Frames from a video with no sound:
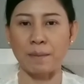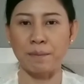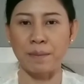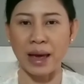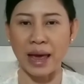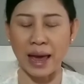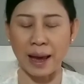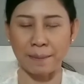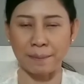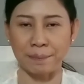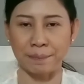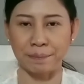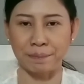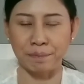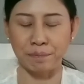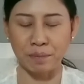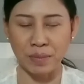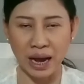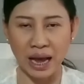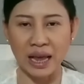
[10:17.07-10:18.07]
แบบ
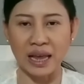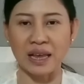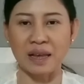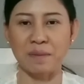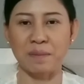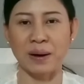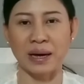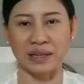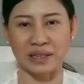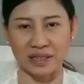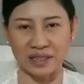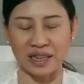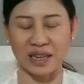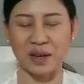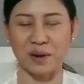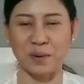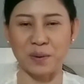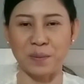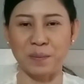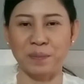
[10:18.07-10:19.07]
ไม่พาสเซ
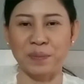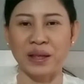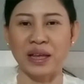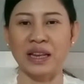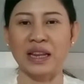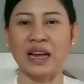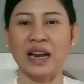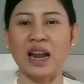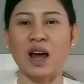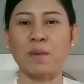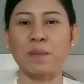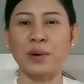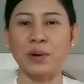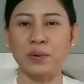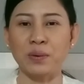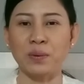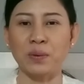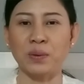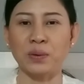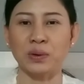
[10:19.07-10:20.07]
ลเดี๋ยวเราไป
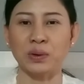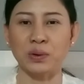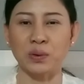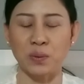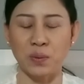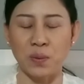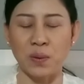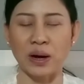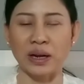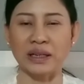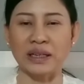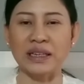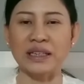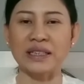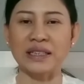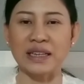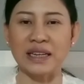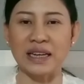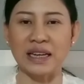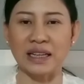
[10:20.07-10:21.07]
ดูตัว
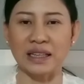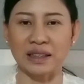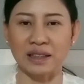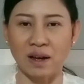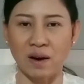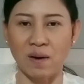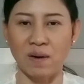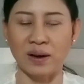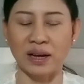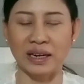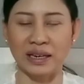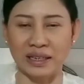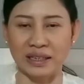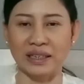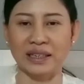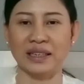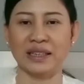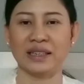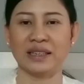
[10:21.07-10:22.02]
ที่4ต่อกันเลย